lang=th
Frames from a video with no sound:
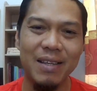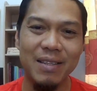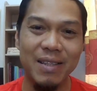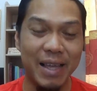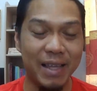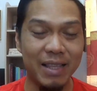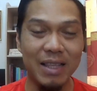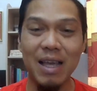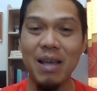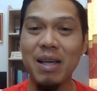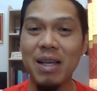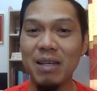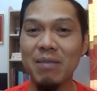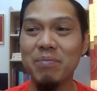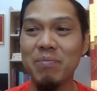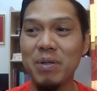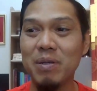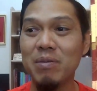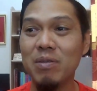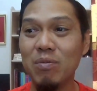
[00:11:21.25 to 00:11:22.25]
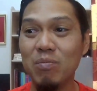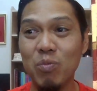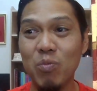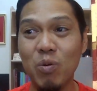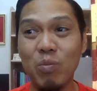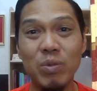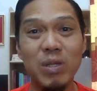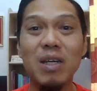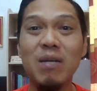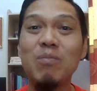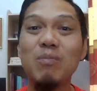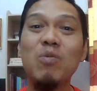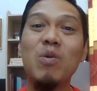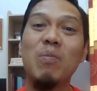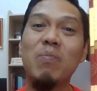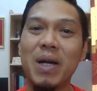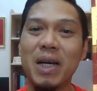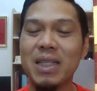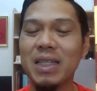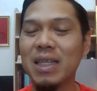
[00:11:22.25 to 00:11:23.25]
แต่ถ้าเกิดเป็นมุมเชิงบวก
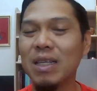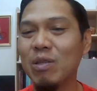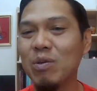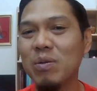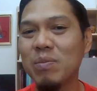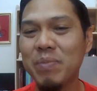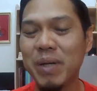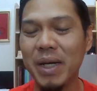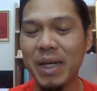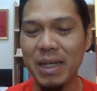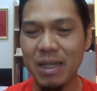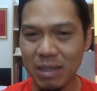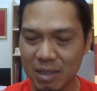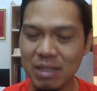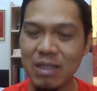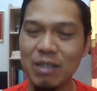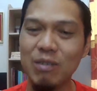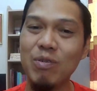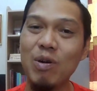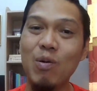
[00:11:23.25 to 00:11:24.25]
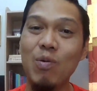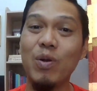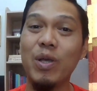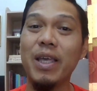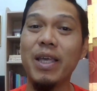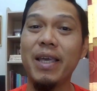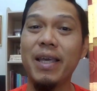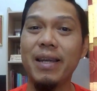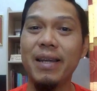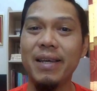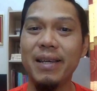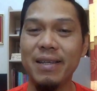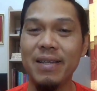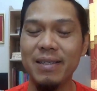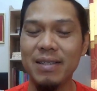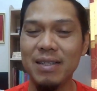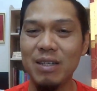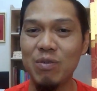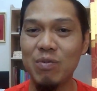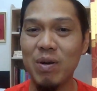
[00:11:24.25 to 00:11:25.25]
ปกติทั่วไป ถือว่าโอเคเลย
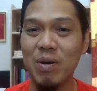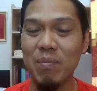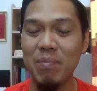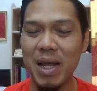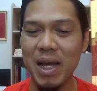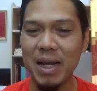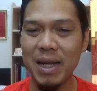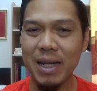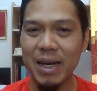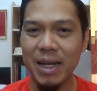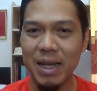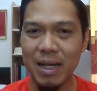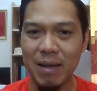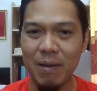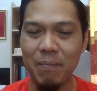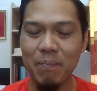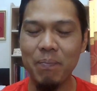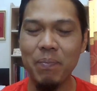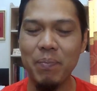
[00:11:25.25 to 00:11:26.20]
เรื่องความรักนะครับ